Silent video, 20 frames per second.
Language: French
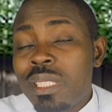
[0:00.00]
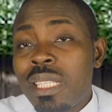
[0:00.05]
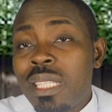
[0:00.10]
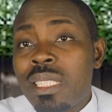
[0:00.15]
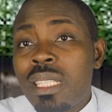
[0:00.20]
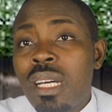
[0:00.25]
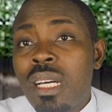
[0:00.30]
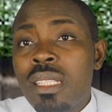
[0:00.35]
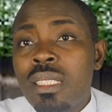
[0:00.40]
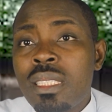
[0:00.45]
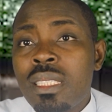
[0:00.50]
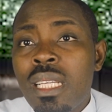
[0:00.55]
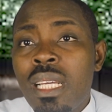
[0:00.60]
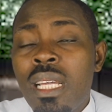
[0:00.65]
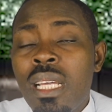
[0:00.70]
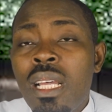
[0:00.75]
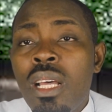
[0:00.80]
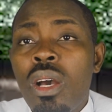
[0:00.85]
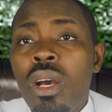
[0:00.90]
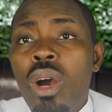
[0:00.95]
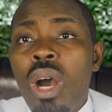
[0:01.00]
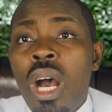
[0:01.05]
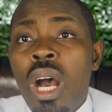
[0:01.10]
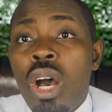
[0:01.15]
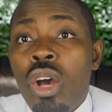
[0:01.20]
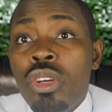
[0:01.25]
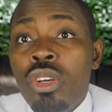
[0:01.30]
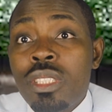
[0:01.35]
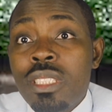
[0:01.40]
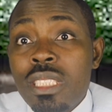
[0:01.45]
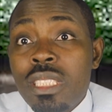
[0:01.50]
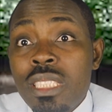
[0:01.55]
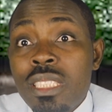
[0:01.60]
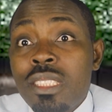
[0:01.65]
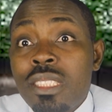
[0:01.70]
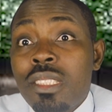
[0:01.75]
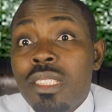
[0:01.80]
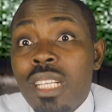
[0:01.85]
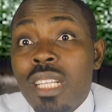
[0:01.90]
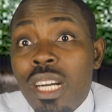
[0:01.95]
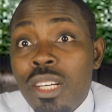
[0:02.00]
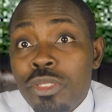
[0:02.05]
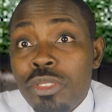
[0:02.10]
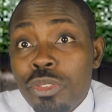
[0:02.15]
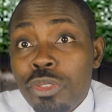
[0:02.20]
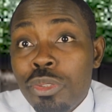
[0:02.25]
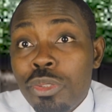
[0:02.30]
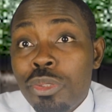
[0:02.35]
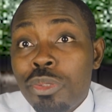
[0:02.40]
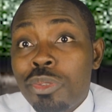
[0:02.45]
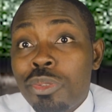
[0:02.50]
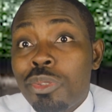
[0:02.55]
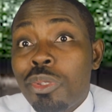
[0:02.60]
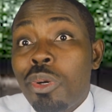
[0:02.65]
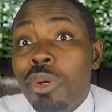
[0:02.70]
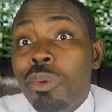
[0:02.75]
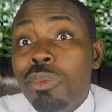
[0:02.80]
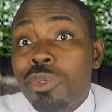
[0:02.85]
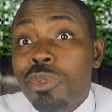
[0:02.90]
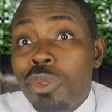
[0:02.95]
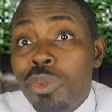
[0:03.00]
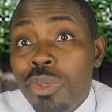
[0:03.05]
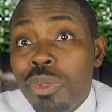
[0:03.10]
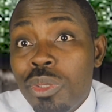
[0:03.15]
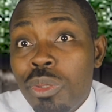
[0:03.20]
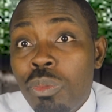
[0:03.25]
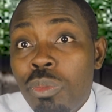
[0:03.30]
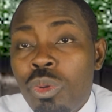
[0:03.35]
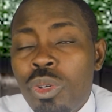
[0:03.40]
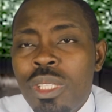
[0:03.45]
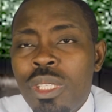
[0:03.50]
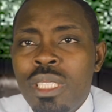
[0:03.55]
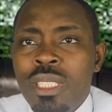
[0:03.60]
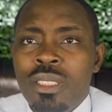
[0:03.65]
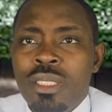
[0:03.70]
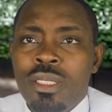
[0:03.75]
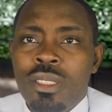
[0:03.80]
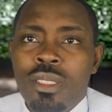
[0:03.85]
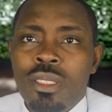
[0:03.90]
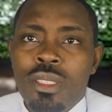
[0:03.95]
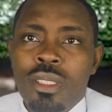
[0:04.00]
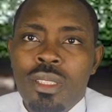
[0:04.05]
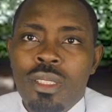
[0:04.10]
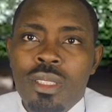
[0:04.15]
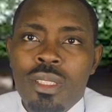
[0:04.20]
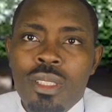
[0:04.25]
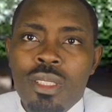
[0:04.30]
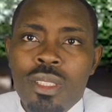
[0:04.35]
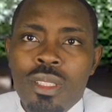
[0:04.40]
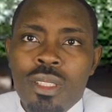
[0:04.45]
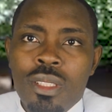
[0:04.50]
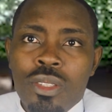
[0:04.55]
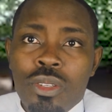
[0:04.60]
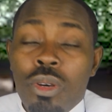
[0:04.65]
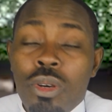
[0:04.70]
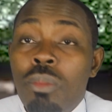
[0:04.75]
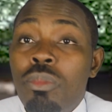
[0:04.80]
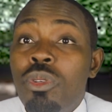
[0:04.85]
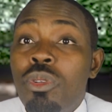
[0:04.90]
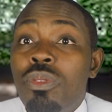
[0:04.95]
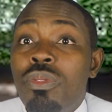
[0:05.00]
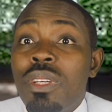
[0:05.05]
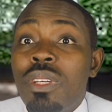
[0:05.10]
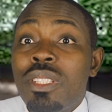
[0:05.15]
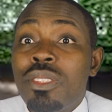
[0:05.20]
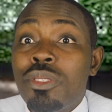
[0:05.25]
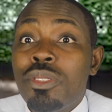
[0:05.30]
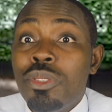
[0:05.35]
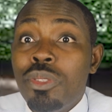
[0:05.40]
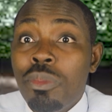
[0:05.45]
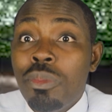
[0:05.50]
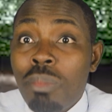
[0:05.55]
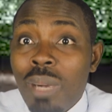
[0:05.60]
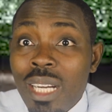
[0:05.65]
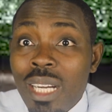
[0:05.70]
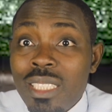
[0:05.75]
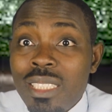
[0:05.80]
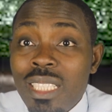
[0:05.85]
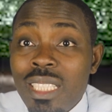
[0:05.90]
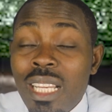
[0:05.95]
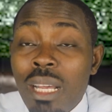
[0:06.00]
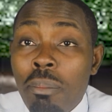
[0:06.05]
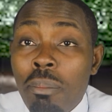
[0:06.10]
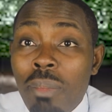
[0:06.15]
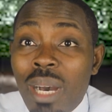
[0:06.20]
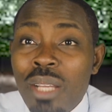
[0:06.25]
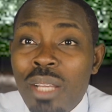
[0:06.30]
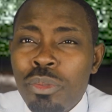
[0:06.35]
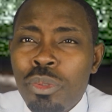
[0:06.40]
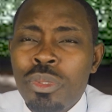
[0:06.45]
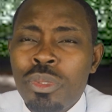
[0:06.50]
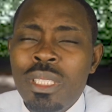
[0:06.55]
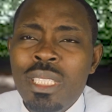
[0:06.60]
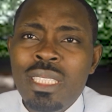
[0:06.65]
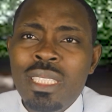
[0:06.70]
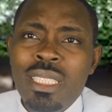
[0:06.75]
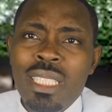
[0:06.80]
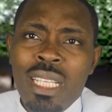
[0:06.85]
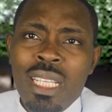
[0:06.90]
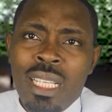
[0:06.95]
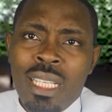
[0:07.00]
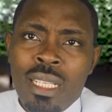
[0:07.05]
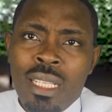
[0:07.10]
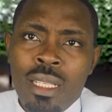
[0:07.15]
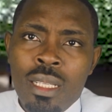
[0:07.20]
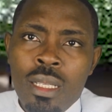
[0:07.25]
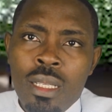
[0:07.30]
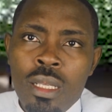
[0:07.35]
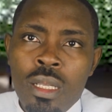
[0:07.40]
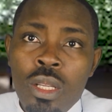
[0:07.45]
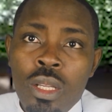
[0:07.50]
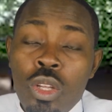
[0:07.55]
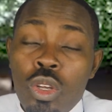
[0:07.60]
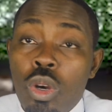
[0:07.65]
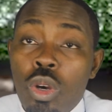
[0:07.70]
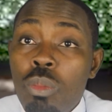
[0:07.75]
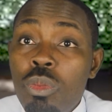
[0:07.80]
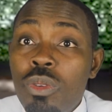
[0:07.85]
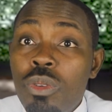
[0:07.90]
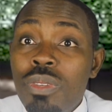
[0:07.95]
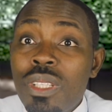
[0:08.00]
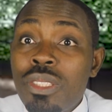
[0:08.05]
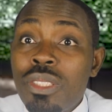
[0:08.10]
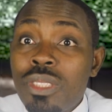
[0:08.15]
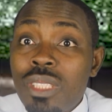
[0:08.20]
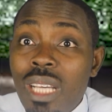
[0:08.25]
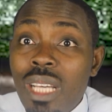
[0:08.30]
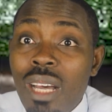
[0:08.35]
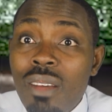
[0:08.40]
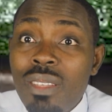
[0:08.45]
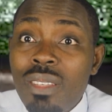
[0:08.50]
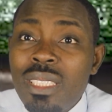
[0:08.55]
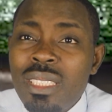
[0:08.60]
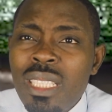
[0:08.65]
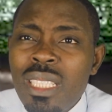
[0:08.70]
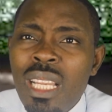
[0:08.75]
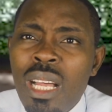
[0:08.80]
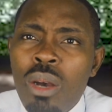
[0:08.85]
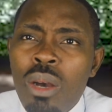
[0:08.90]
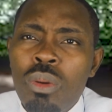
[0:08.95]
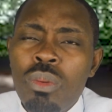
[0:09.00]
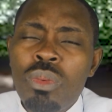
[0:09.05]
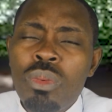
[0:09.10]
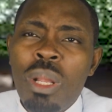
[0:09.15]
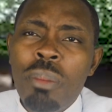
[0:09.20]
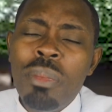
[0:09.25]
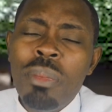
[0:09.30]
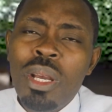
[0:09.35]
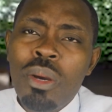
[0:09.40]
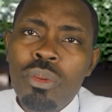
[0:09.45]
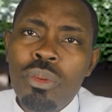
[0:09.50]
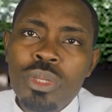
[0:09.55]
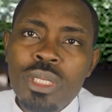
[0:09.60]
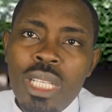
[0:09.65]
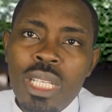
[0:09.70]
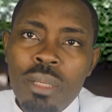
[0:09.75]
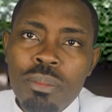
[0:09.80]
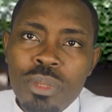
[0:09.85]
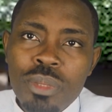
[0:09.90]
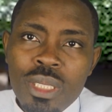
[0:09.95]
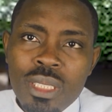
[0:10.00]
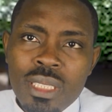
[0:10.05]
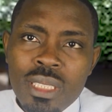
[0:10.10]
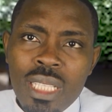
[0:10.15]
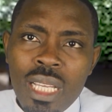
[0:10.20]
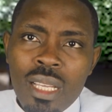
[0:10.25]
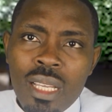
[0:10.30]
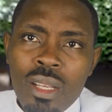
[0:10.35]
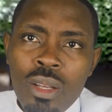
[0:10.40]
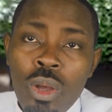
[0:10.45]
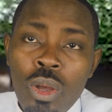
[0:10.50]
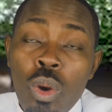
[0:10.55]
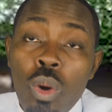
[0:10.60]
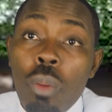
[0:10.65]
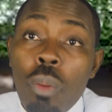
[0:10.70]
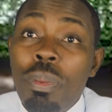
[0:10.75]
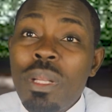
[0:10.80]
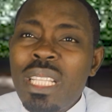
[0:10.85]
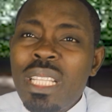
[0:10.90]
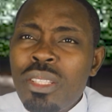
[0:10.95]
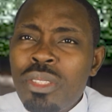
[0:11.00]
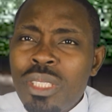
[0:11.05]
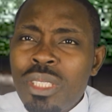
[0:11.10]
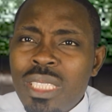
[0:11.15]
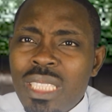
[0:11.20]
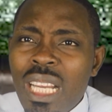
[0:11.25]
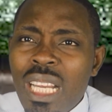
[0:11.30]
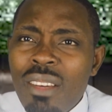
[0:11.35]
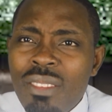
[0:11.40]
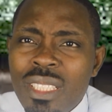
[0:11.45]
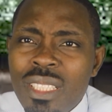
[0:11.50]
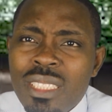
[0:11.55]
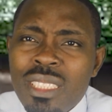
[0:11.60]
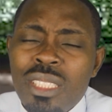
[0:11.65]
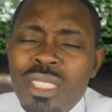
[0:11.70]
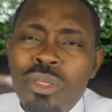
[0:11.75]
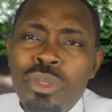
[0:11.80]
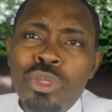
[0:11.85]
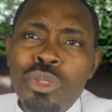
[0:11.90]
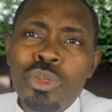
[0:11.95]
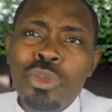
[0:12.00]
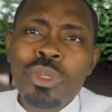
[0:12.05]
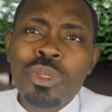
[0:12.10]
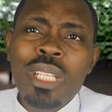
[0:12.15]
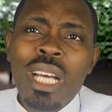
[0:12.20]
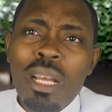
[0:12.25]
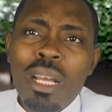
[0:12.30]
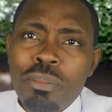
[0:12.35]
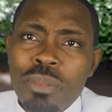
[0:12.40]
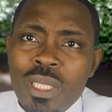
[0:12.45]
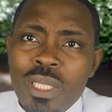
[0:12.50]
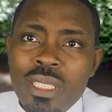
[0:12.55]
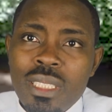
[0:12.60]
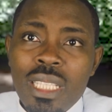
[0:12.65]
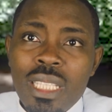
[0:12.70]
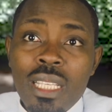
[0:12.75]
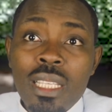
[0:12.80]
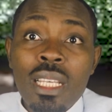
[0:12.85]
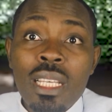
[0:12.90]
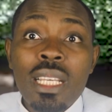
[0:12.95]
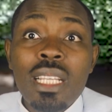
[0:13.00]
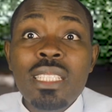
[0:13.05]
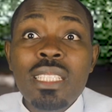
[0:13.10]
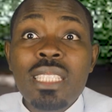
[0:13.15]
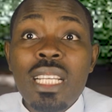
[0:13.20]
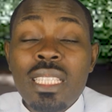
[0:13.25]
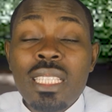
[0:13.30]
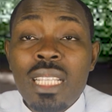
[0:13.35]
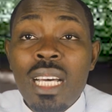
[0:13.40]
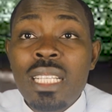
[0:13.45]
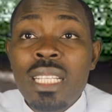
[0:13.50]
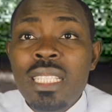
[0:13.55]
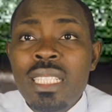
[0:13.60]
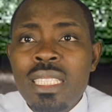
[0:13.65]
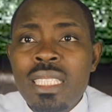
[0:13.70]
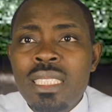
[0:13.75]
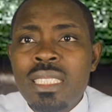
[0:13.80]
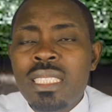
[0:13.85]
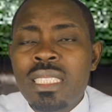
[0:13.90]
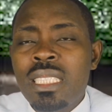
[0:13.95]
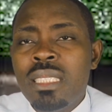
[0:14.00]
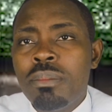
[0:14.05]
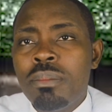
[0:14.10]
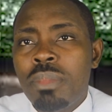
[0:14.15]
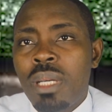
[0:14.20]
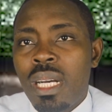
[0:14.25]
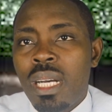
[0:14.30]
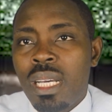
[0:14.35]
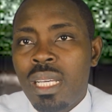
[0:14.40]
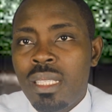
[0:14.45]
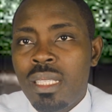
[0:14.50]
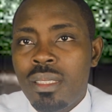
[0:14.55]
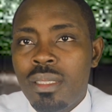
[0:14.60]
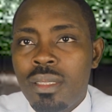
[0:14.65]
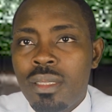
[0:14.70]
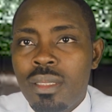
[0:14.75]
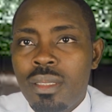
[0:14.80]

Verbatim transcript: s'attendait à un signe grandiose comme celui de Moïse, comme le fait de manger la manne au désert, comme le fait de traverser la, la mer rouge à pied sec, ou peut-être de traverser le Jourdain à pied sec. Ils attendaient des signes pareils.